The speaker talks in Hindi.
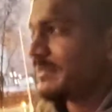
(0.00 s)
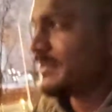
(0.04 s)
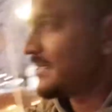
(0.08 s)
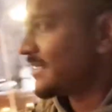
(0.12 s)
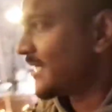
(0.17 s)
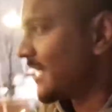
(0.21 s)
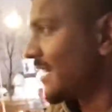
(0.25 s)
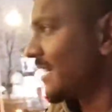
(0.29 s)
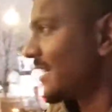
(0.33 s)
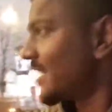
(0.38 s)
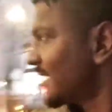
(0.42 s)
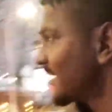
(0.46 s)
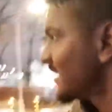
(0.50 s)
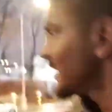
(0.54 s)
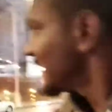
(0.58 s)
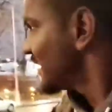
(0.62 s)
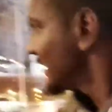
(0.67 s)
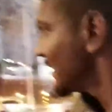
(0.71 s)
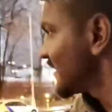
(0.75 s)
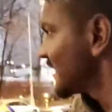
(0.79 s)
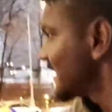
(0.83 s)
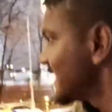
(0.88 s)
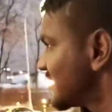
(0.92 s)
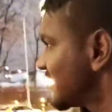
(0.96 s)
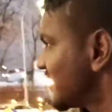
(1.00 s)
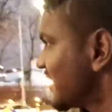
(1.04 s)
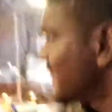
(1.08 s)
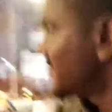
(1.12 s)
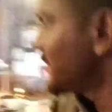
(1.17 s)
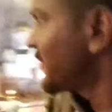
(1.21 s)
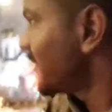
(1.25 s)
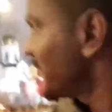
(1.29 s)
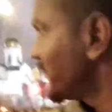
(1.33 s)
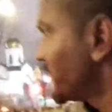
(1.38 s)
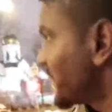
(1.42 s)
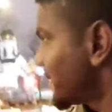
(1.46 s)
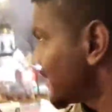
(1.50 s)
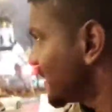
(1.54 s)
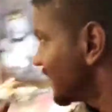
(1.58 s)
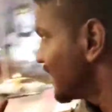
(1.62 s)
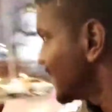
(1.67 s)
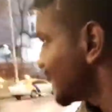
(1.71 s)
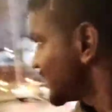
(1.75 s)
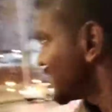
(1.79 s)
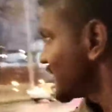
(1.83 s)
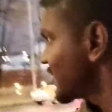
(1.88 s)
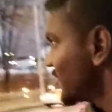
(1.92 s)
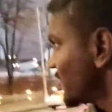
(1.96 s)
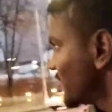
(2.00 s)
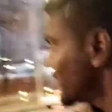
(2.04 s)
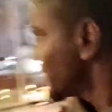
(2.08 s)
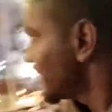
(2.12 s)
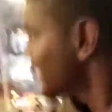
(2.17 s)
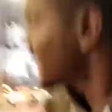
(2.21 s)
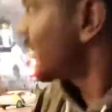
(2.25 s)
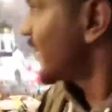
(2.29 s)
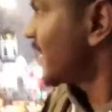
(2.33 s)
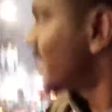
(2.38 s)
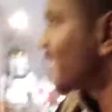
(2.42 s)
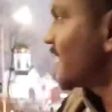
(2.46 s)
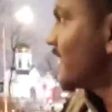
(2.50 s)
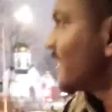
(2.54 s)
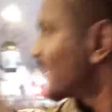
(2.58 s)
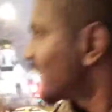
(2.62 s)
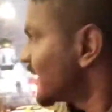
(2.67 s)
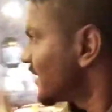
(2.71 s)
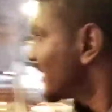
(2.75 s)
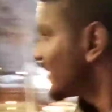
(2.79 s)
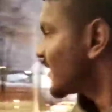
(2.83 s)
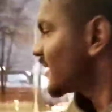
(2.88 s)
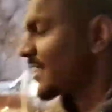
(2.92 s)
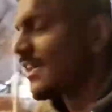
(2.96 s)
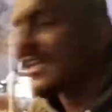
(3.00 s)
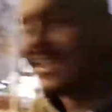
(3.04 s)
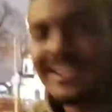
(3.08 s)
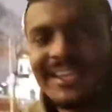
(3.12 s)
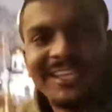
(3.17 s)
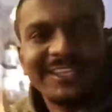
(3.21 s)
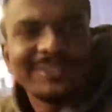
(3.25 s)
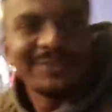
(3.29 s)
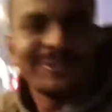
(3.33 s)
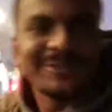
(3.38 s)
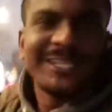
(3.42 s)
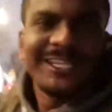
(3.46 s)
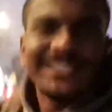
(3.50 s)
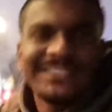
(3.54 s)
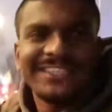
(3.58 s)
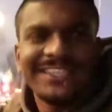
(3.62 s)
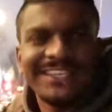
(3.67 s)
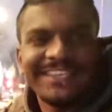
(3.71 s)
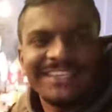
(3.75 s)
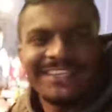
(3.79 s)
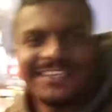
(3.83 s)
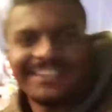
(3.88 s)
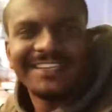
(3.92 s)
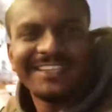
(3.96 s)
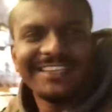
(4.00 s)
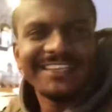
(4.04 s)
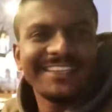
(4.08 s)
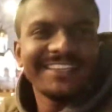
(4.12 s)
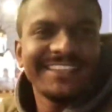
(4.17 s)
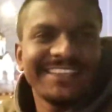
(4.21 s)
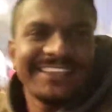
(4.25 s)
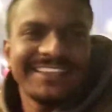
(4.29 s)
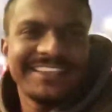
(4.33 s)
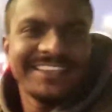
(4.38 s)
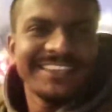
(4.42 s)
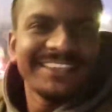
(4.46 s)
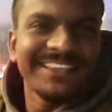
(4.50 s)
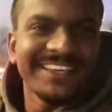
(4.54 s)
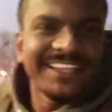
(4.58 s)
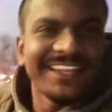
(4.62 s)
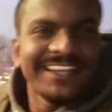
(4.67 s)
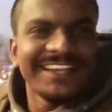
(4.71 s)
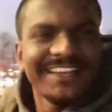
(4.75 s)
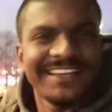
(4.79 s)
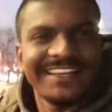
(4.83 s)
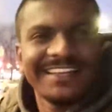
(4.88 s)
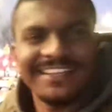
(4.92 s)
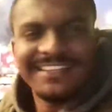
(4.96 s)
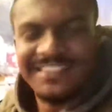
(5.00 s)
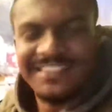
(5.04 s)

भी जाए कितनी भी परदेश घूमे कहेंगे तो देसी ही है ना